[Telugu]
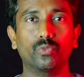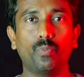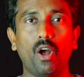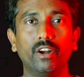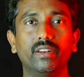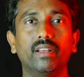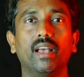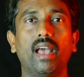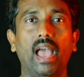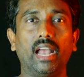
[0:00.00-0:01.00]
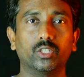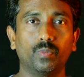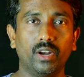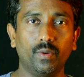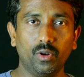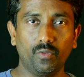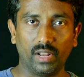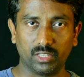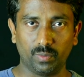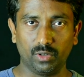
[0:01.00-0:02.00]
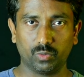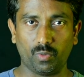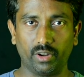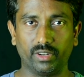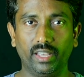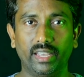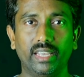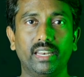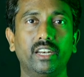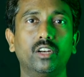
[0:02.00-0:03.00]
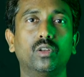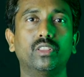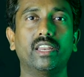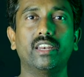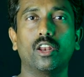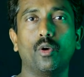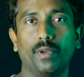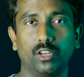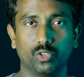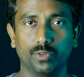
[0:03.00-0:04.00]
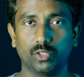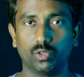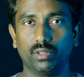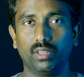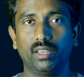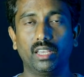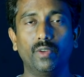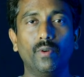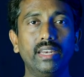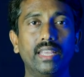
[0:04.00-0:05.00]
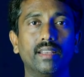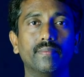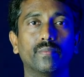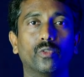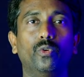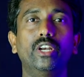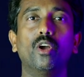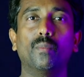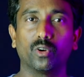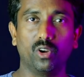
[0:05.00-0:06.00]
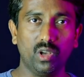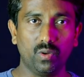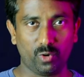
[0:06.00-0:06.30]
స్పాట్ ఎక్స్పాండబుల్ ఫ్లెక్సిబుల్ స్పాట్ ఈ రెండిట్లో దేన్నైనా ఉపయోగించవచ్చు ఇవన్నీ వీడియో మోడ్లో